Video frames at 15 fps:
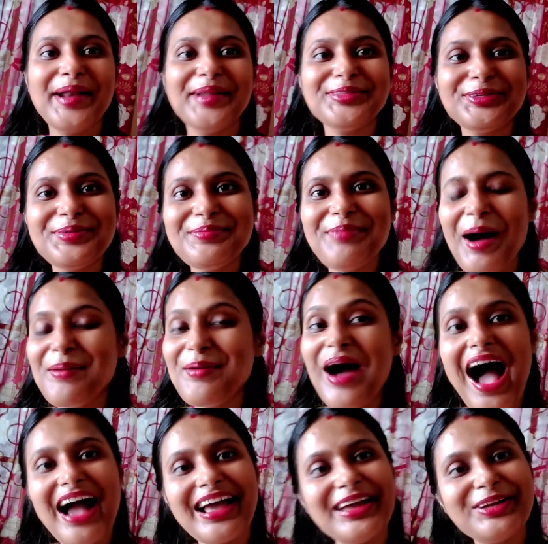আরে তুমি
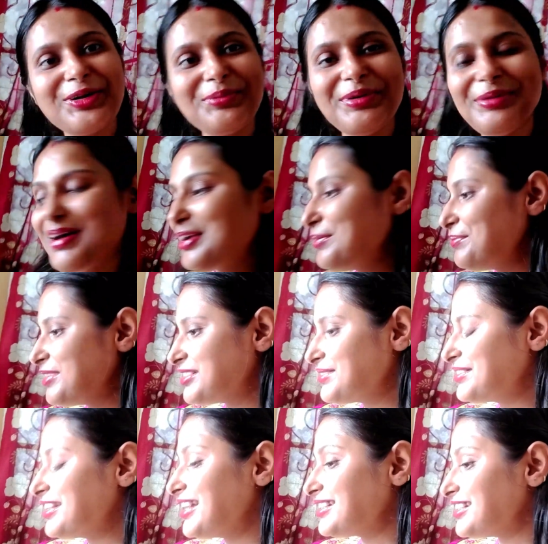বাবা আগের রবিবারও
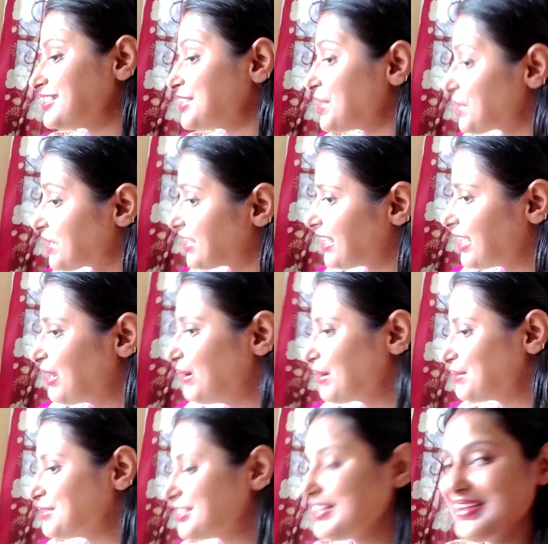পিসিমুনি এসেছিল কি
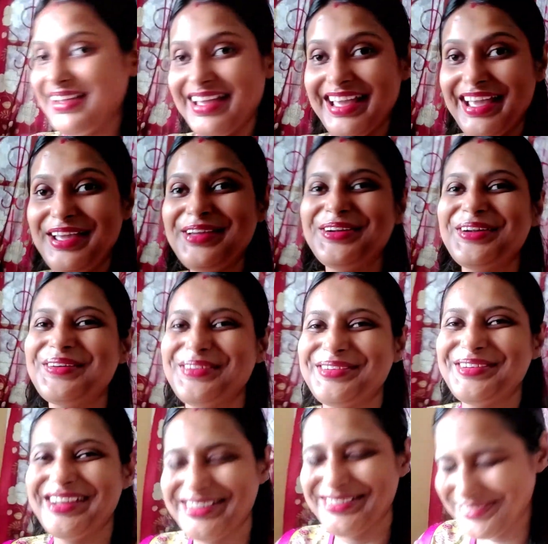গরম ছিল এই
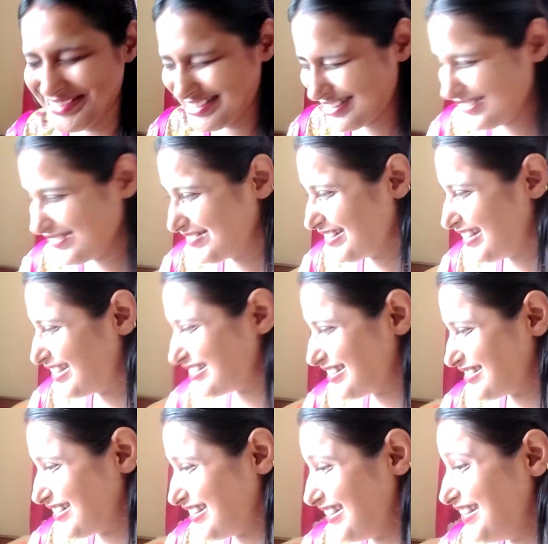রবিবারও পিসিমুনি
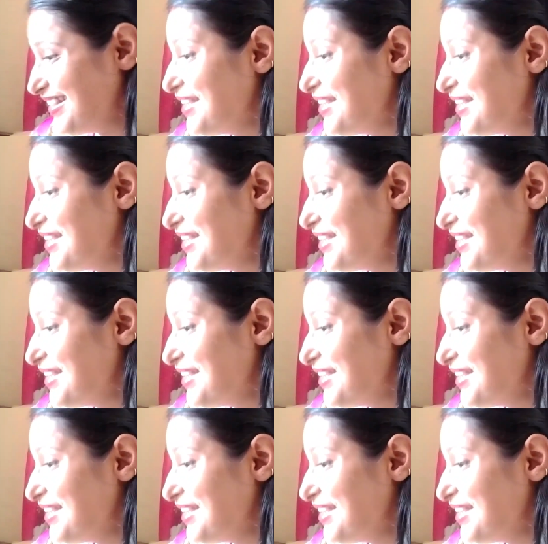এসেছে